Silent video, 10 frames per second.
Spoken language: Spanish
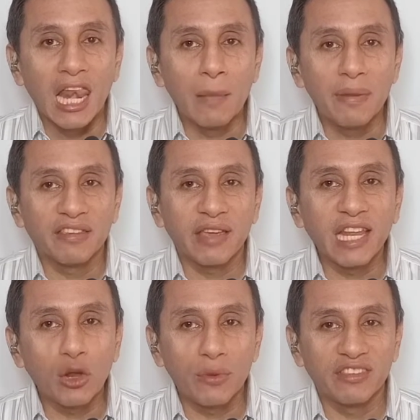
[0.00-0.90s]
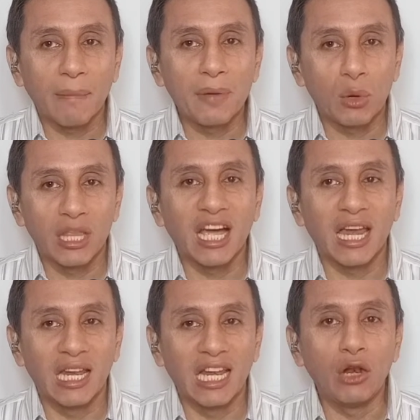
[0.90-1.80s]
La empresaria y lobista peruana
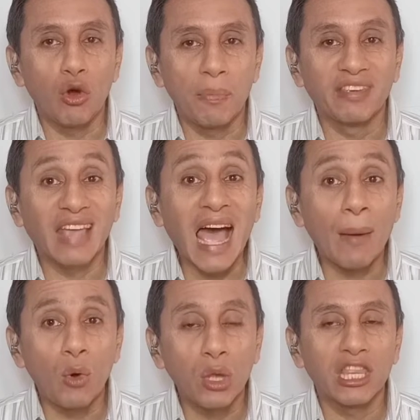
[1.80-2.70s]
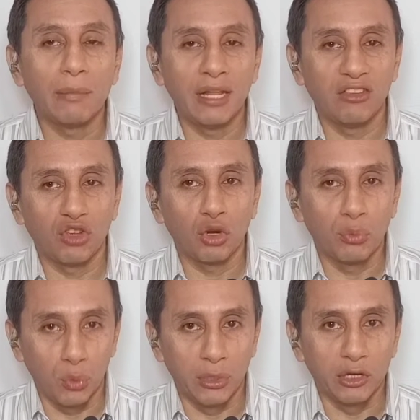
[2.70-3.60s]
Karelin López habló ante el Ministerio
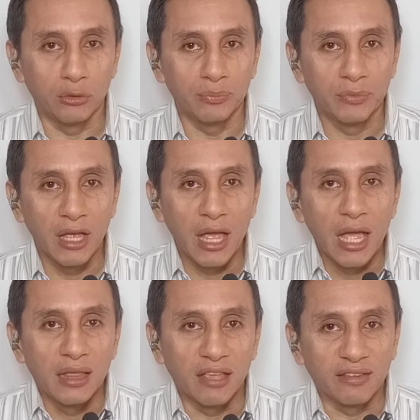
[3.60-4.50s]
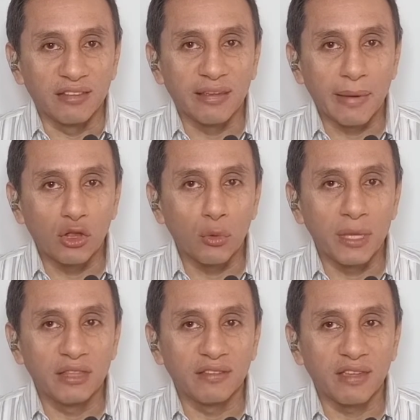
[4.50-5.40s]
Público. Desde el sábado
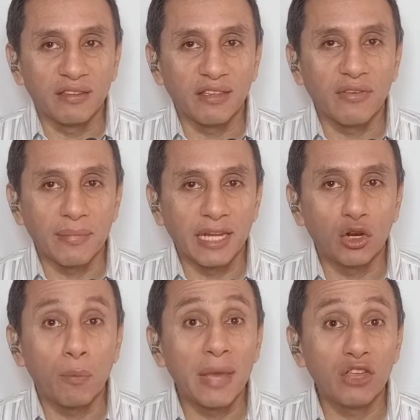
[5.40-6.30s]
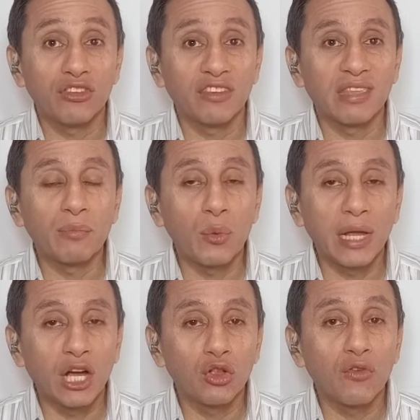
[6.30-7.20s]
26 de febrero, medios están
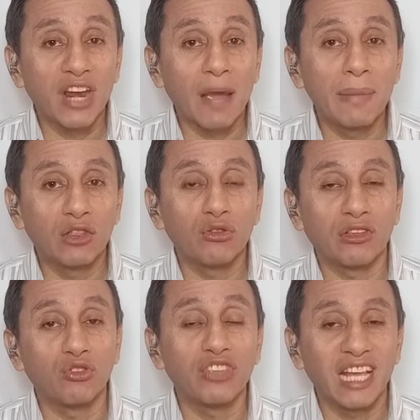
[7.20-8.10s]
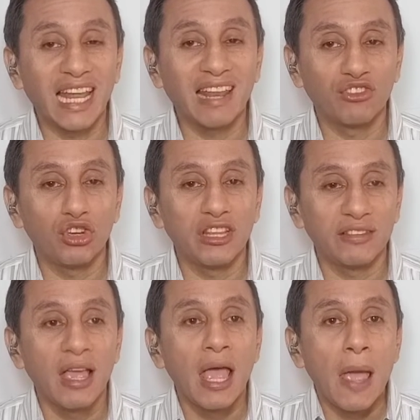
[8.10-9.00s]
publicando fragmentos de sus
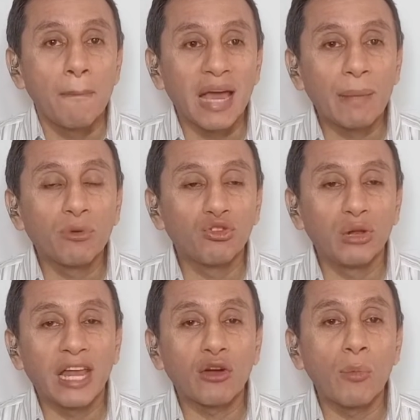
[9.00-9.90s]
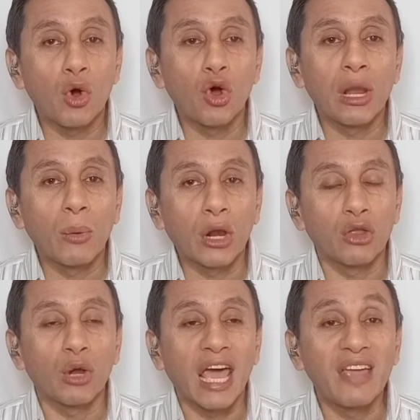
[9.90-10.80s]
declaraciones para postular como
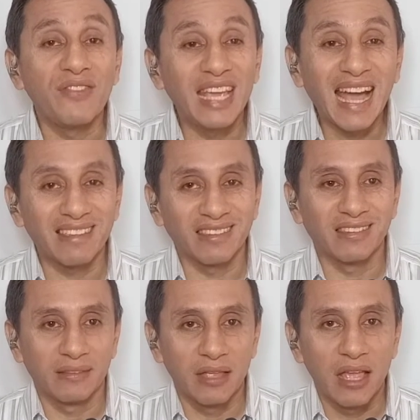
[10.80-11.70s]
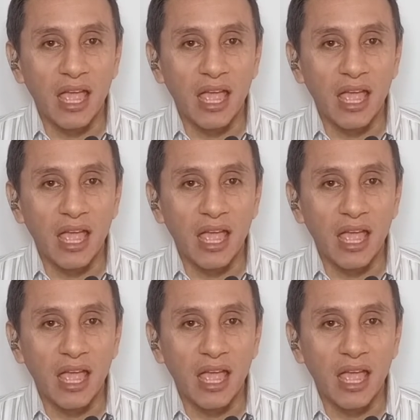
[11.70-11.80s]
colaboradora eficaz.